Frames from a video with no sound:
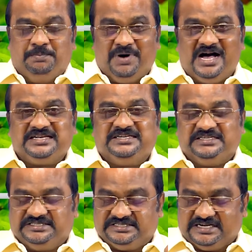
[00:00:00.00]
மார்க்க
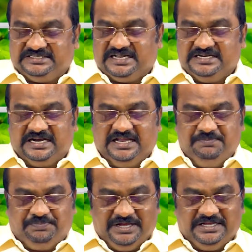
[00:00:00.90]
சட்டங்களை
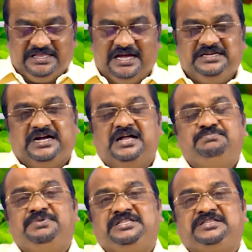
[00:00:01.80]
பெரிதாய்
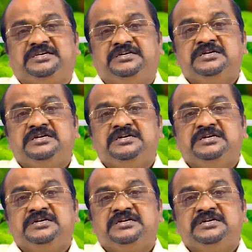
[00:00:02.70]
காண்பித்து